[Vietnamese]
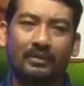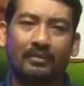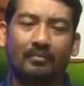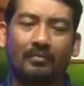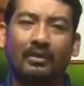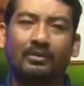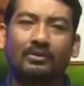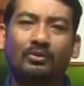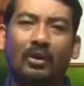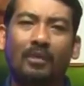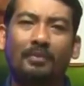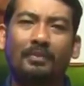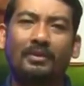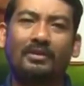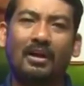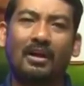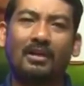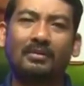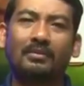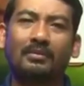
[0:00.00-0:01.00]
bận to pì
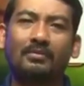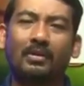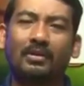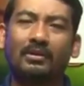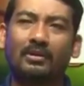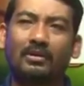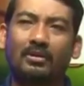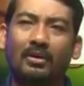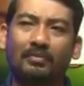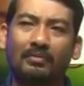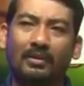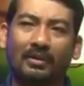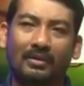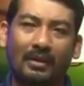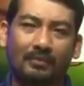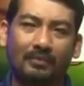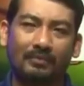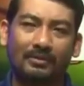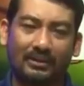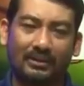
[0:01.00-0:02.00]
tăng thì môi crop đần
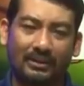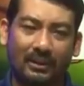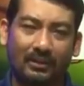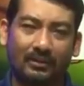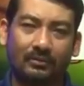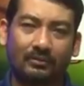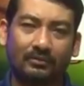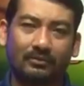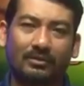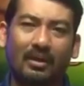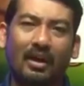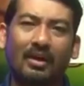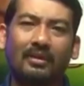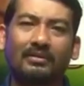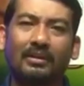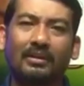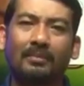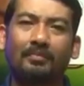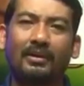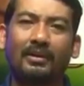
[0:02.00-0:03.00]
đắp chất chừng
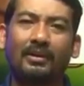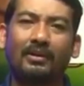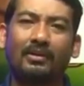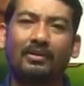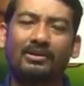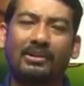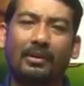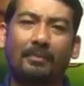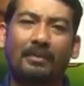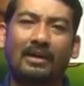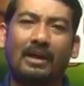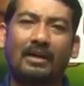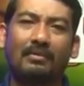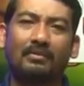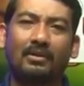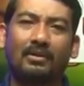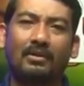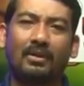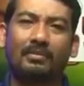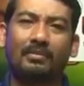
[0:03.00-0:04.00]
tăng thì pì của chạp
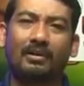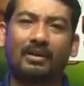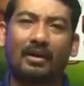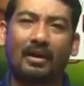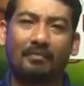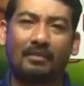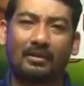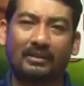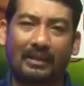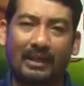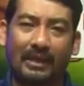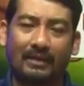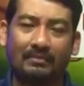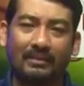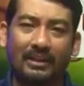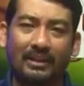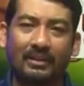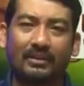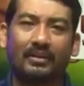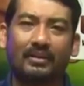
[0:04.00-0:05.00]
đam crop đần đắp bần thái
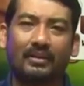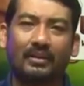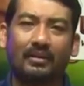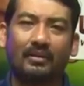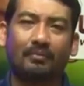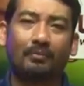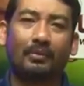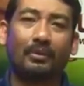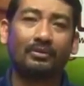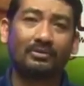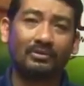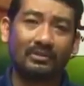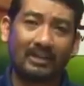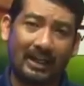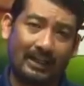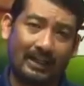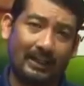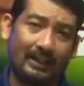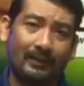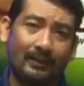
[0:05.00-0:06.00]
tiết pon
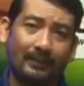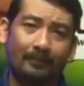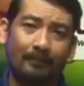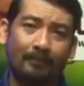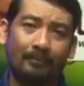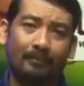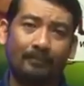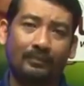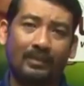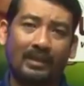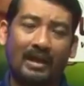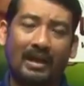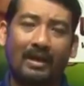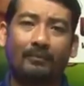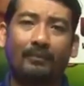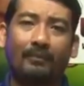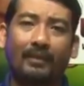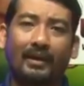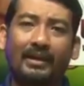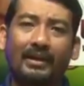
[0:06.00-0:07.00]
tài à
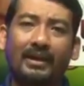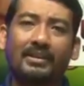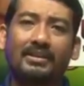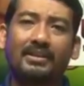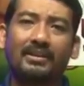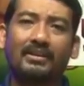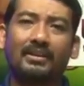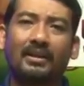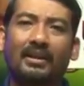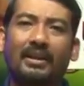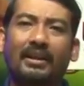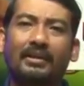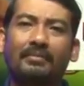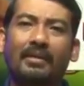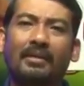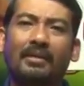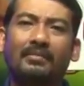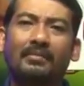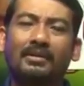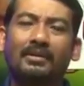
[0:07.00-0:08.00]
vậy để dương cả lấy
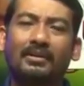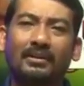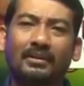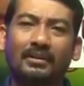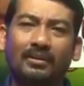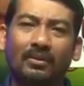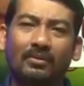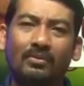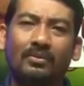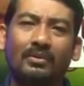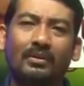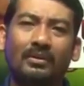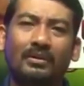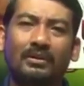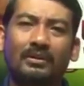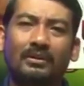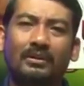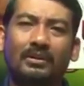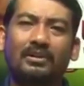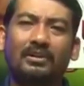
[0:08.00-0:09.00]
man mơ khơi nu
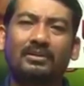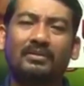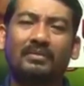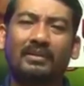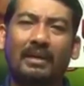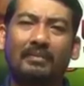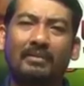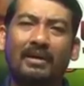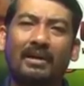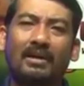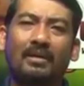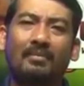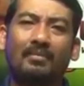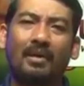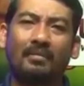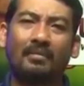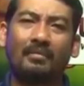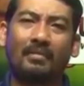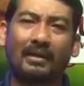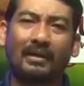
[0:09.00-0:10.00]
cứ sầm rap
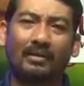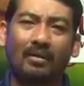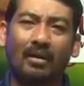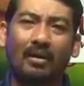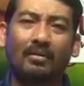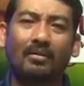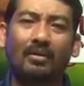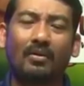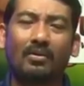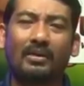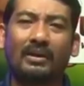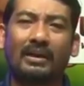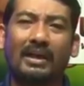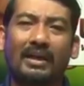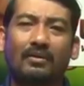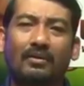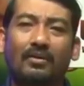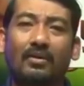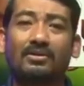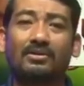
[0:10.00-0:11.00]
Alamong bạn đo đô cái
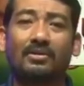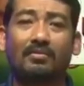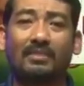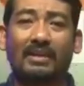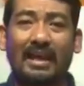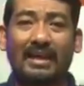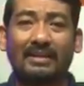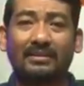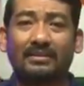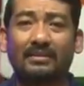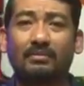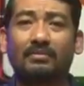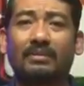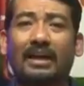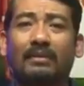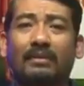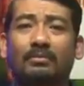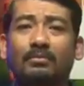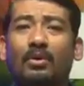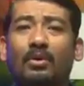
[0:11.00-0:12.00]
lá co sầm khăn sầm
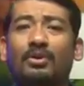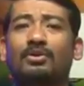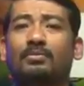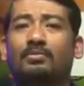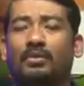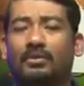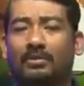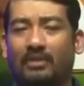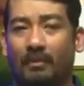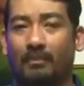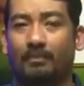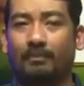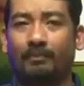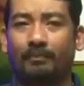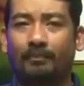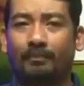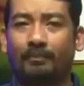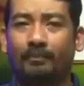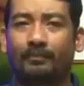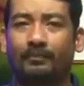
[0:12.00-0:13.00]
khăn mũi chùm nguồn
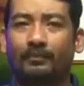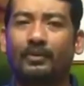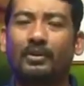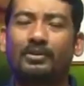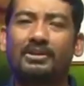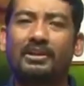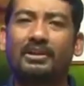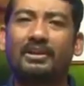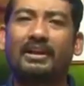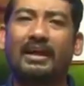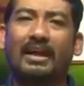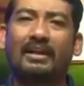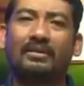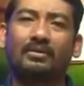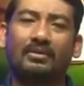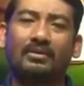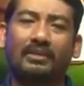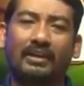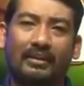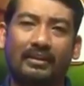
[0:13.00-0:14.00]
thùng đôi chia gan
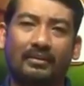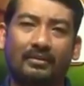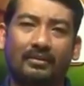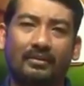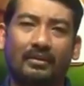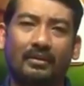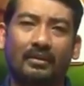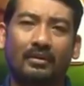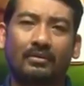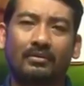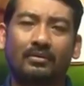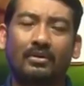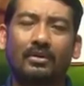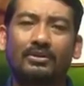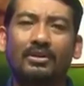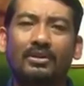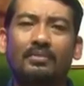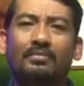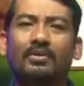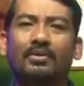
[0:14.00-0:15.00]
đôi ghen đôi
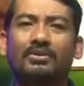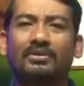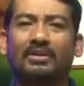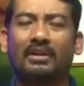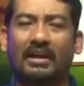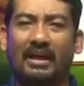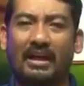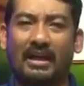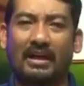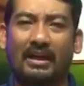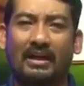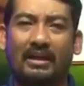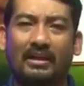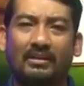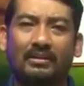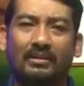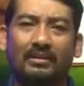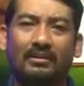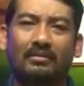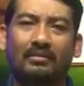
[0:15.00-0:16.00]
chia một sẽ là
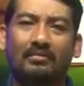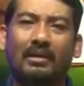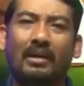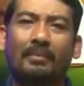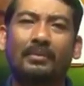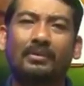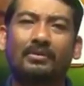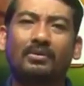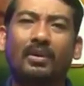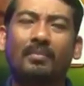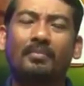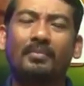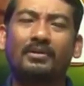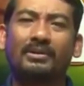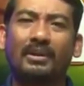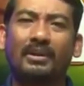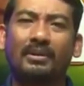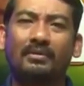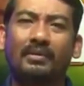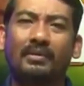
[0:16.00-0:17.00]
mà bắt to một
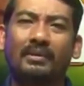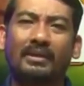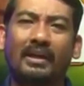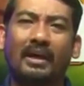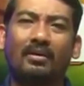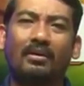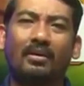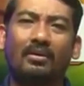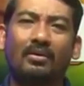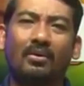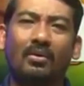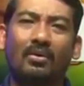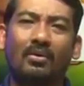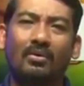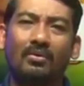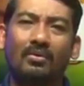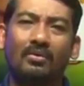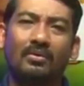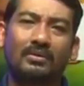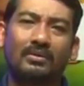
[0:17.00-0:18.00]
tiết miền cao đo
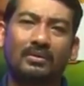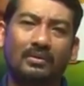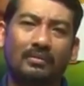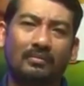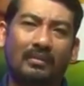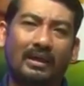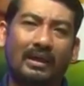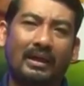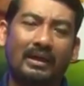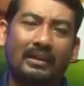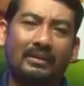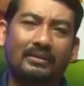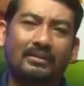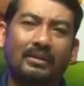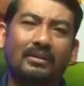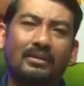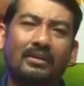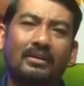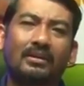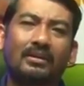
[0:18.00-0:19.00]
đô bà
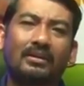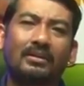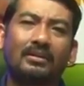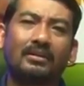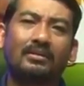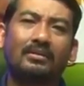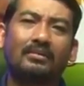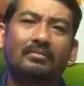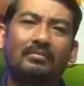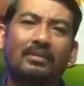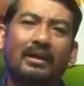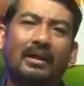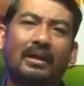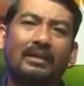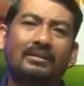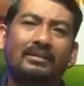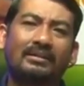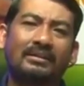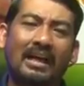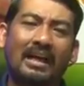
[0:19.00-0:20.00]
tới lư
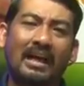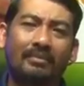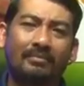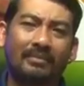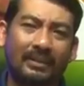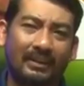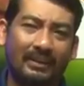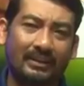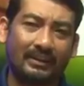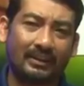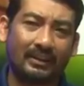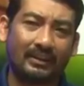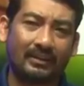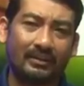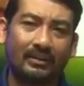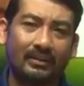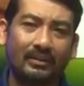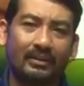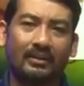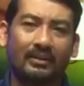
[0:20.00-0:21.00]
bà nhà bì tiệt
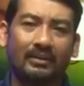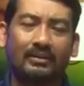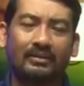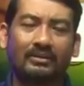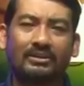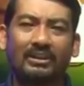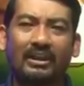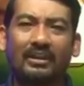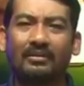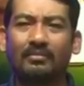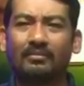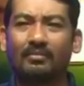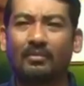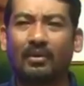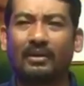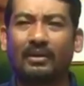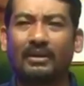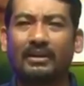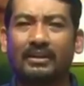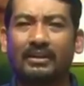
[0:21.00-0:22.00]
chẳng
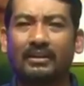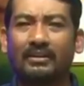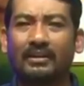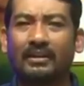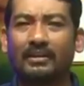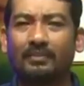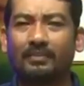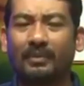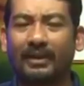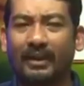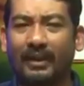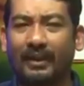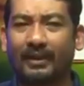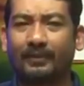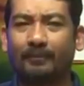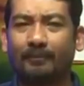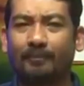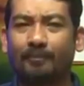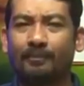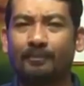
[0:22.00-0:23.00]
gọi là dương khơi vấn này
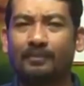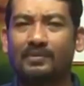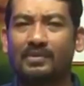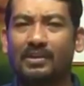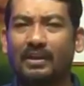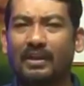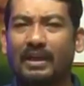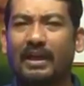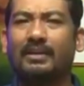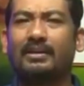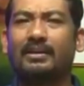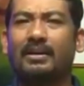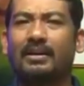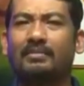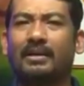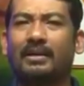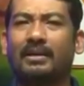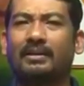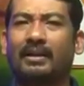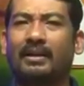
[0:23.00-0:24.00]
dương anh
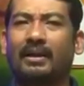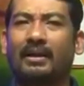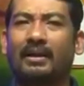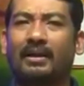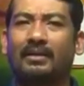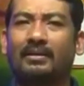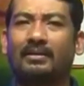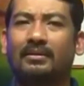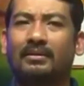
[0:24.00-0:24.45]
đang man tha